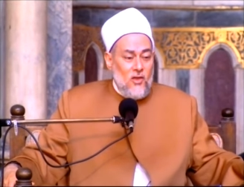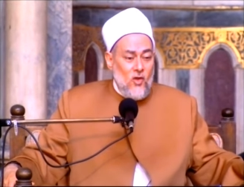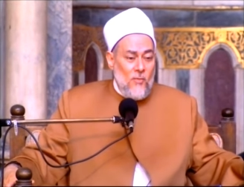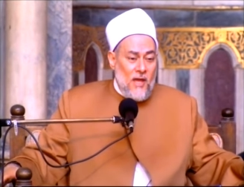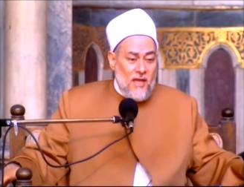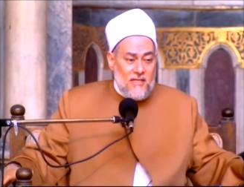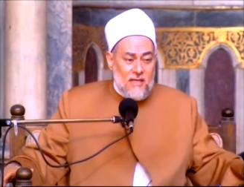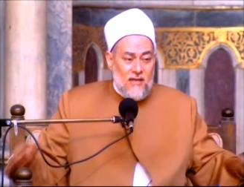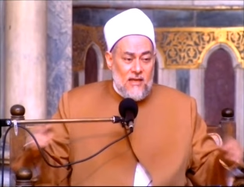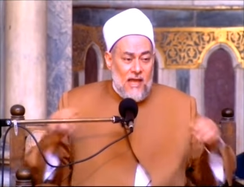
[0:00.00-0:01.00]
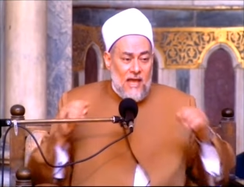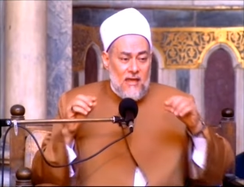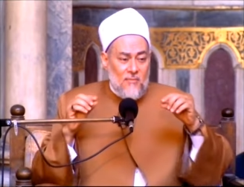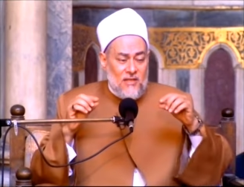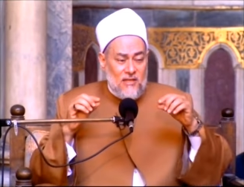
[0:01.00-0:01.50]
يبقى إذا
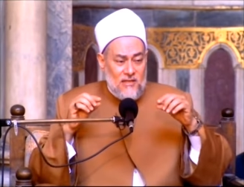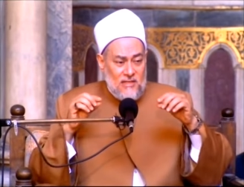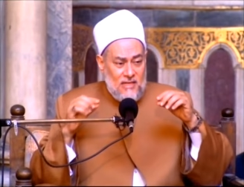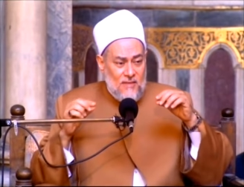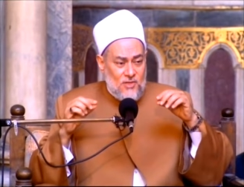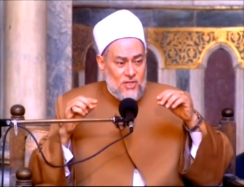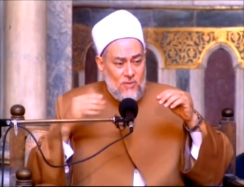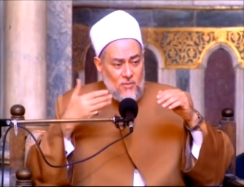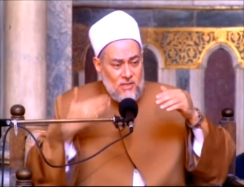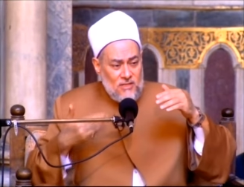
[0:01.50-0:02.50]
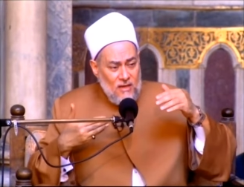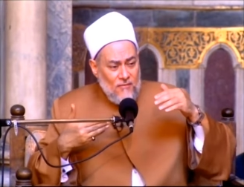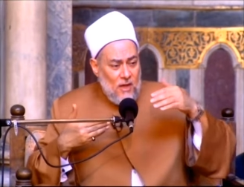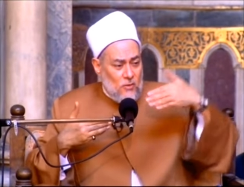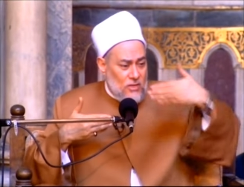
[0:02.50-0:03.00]
الآية ما تتقسمش ما بين
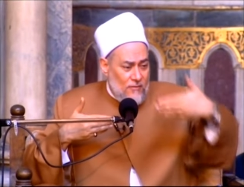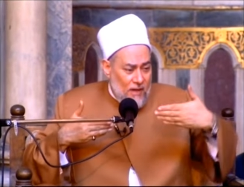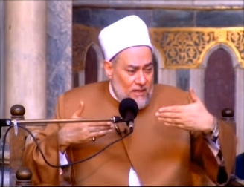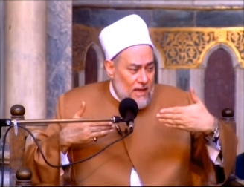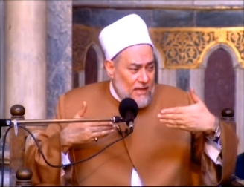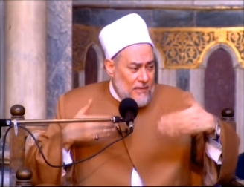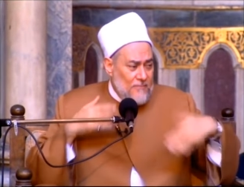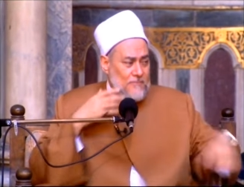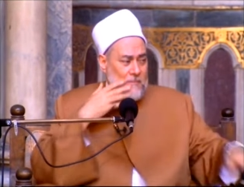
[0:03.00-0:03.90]
صفحة وصفحة تانية